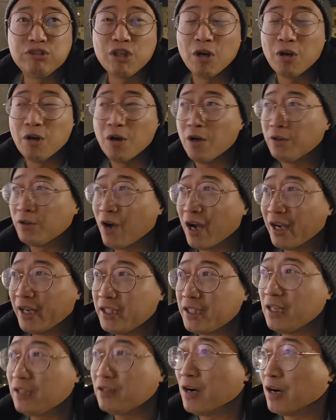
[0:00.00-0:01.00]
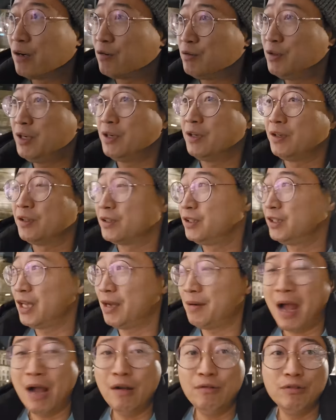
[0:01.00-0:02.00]
국정원 관계자일 것 같고요. 그
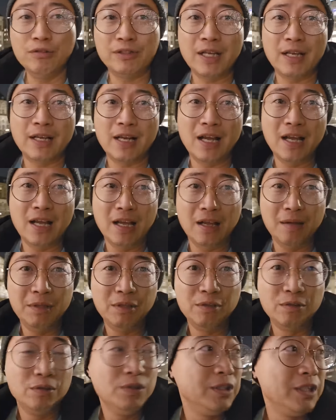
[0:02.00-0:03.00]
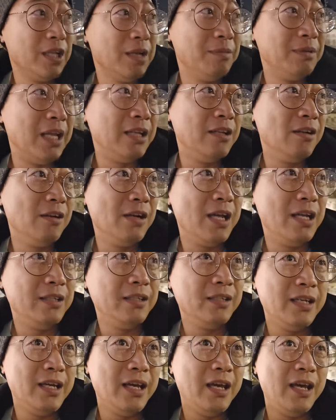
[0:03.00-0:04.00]
다음에 한국 사람이고, 그 다음에
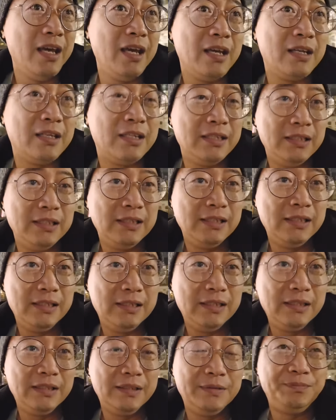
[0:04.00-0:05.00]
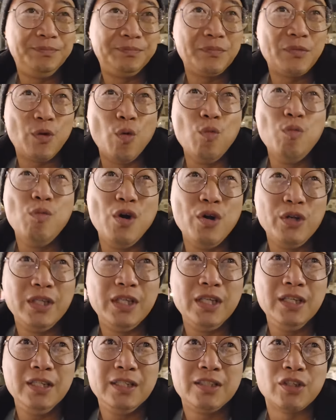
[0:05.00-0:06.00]
네덜란드의 그
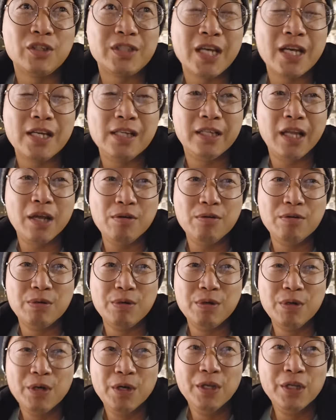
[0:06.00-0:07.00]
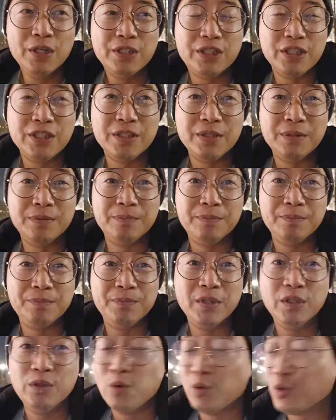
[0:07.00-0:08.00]
공무원이 저 차를 태우고 지금
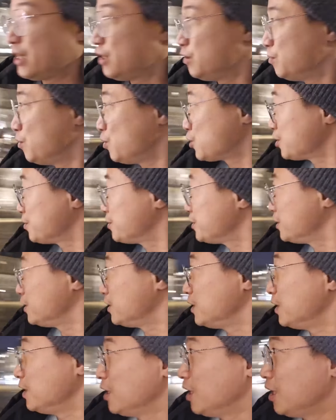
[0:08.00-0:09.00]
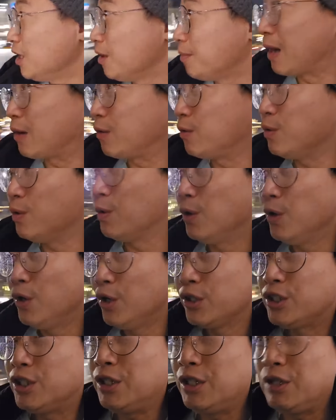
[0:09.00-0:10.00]
이동을 하는 모습을 봤고,
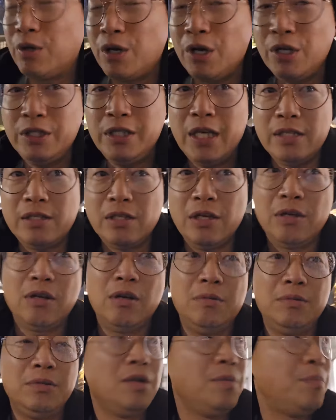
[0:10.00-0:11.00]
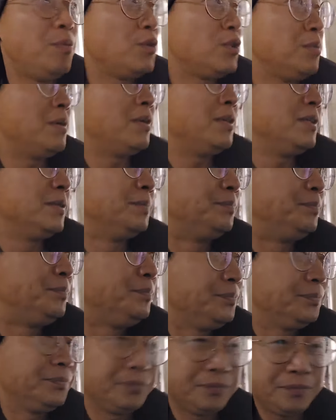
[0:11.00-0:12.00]
이제 이거 현지에서 여러분들 보시면은
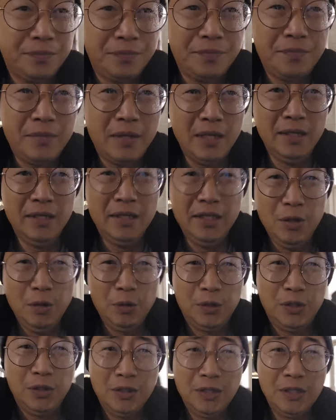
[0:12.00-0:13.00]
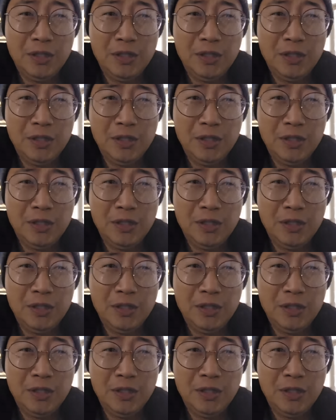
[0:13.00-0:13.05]
이곳